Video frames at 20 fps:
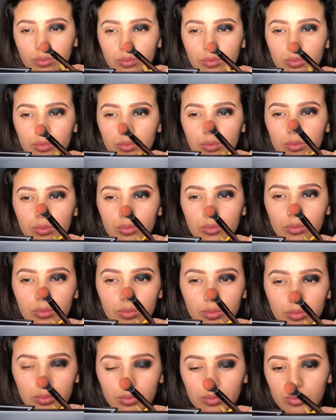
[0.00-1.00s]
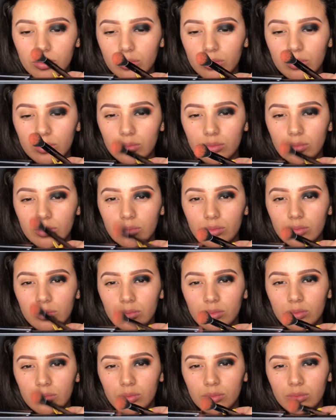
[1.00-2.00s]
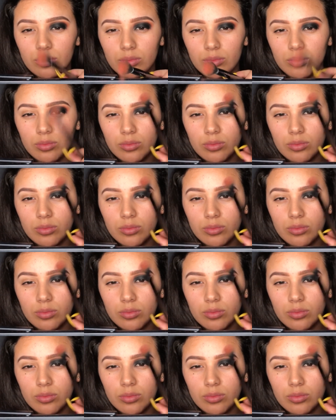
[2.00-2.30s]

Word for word: exceso y lo voy a poner